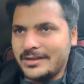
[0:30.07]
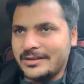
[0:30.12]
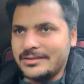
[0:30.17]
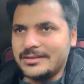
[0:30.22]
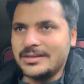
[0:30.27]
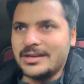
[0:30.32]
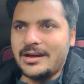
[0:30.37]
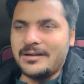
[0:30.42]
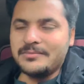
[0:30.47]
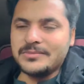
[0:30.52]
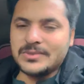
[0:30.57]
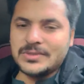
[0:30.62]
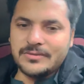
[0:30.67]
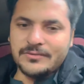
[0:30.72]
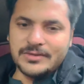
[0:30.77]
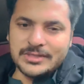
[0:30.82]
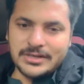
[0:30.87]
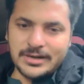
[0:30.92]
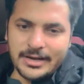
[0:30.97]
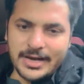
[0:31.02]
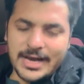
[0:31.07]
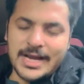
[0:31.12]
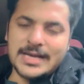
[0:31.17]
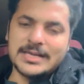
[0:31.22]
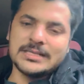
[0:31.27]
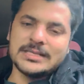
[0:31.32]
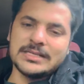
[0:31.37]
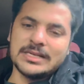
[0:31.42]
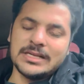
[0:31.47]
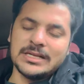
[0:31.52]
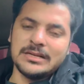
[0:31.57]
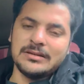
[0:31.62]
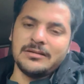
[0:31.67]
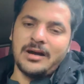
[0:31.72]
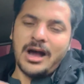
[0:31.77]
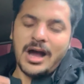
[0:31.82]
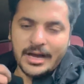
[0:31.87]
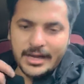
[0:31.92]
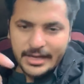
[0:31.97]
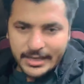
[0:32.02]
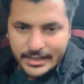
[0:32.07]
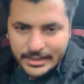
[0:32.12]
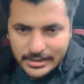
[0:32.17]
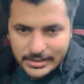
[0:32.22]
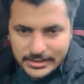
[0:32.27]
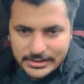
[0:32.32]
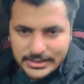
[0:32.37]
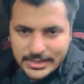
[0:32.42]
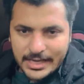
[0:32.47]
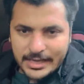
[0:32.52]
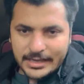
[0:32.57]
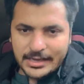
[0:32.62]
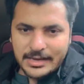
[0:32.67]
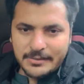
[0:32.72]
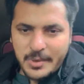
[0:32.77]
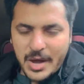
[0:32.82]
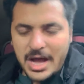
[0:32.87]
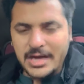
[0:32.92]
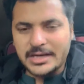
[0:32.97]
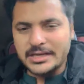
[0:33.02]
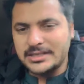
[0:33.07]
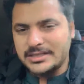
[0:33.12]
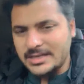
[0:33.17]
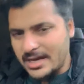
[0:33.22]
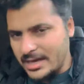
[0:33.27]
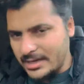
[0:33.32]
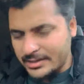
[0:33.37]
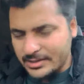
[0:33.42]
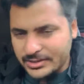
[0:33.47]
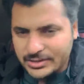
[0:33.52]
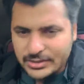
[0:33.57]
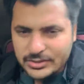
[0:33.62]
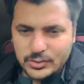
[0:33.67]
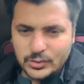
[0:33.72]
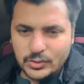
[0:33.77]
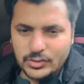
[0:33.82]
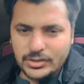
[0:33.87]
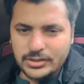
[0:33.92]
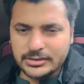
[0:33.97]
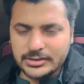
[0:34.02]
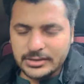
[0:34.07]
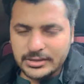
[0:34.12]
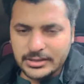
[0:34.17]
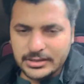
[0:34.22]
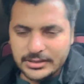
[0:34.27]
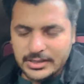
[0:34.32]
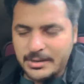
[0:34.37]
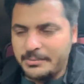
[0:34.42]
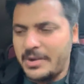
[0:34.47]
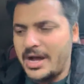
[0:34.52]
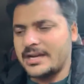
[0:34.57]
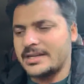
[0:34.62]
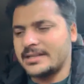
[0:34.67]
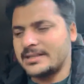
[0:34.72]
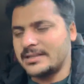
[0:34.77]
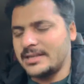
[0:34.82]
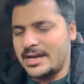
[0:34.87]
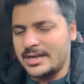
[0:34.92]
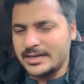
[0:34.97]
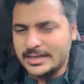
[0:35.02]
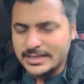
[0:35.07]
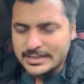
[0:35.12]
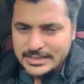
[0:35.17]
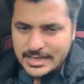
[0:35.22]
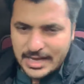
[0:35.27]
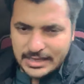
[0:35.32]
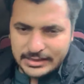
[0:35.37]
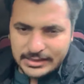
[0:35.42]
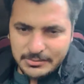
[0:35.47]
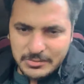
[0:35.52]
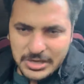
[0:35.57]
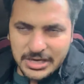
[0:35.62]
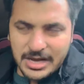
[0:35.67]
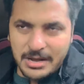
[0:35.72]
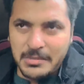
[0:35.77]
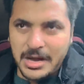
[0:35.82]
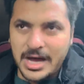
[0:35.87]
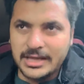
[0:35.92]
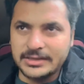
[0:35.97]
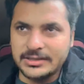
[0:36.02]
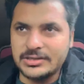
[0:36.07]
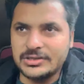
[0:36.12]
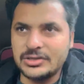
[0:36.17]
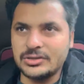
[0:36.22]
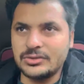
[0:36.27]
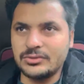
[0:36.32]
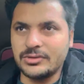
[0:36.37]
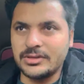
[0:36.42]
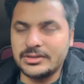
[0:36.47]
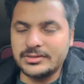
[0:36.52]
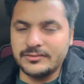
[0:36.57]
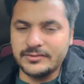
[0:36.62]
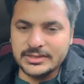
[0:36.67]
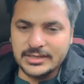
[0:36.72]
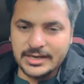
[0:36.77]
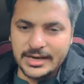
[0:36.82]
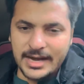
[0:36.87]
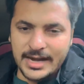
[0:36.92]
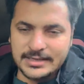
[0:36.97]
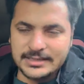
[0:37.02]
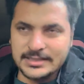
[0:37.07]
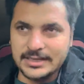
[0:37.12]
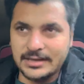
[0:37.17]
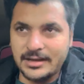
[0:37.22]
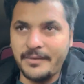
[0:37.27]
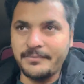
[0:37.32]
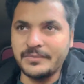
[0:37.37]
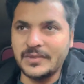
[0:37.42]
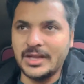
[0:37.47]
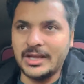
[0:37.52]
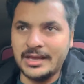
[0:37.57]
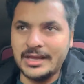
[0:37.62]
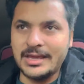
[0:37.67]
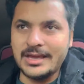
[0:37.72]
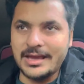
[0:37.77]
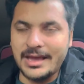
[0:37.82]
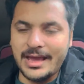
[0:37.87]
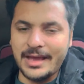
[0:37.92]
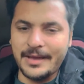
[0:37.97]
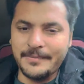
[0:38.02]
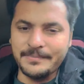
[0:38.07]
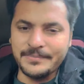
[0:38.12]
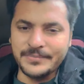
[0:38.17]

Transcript: जी हम स्विट्ज़रलैंड से आगे निकल जाएंगे पाकिस्तान किसी सूरत या पाकिस्तान के सियाती मकाम किसी सूरत स्विट्ज़रलैंड से कम नहीं है